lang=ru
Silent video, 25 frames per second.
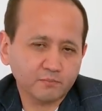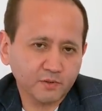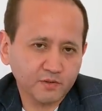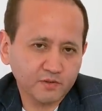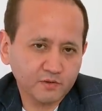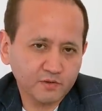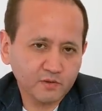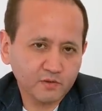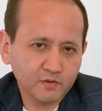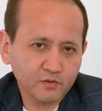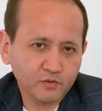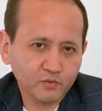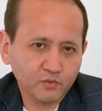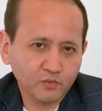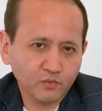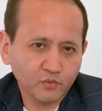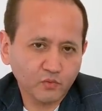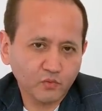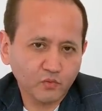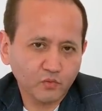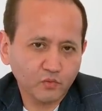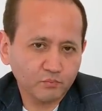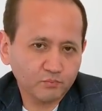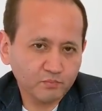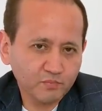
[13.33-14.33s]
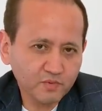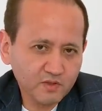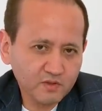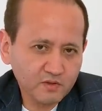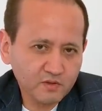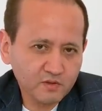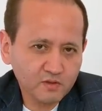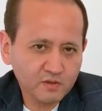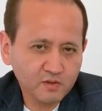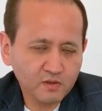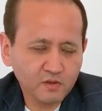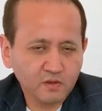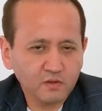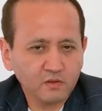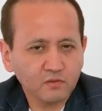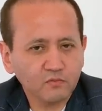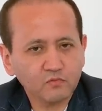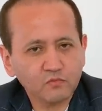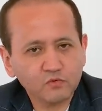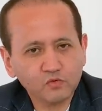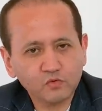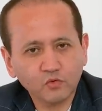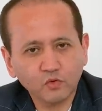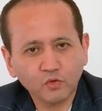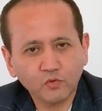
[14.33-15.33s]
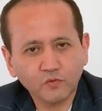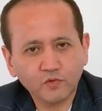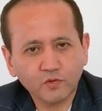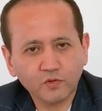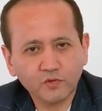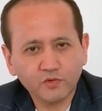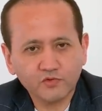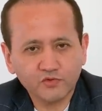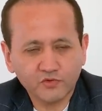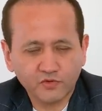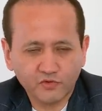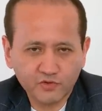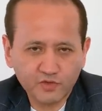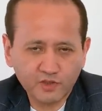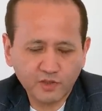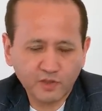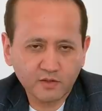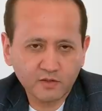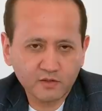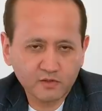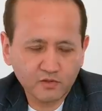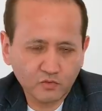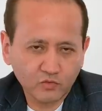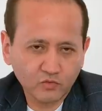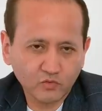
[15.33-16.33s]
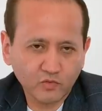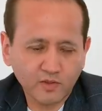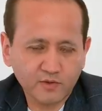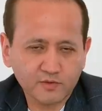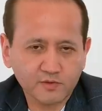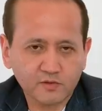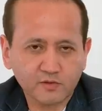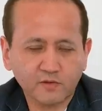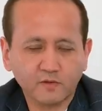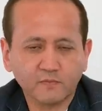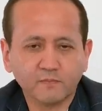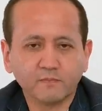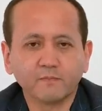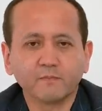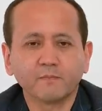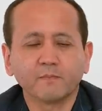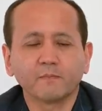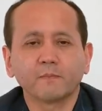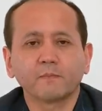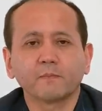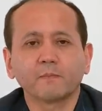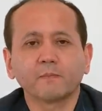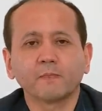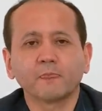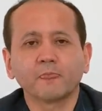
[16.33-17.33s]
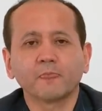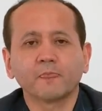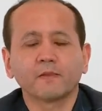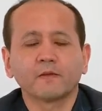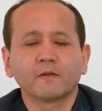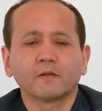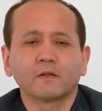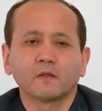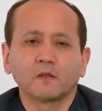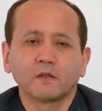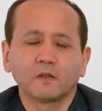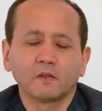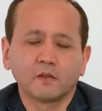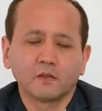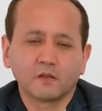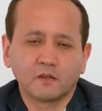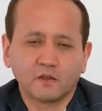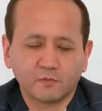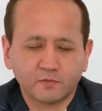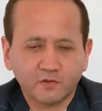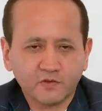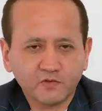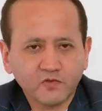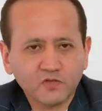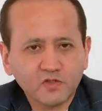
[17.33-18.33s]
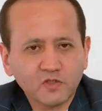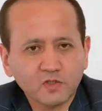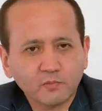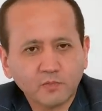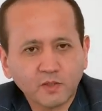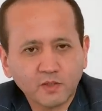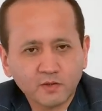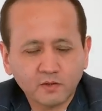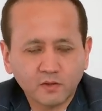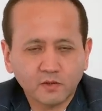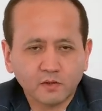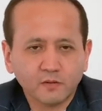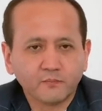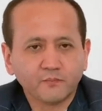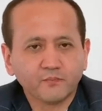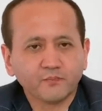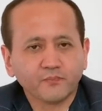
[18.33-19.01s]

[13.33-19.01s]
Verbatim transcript: поддержку бизнеса в условиях чрезвычайной ситуации обратите внимание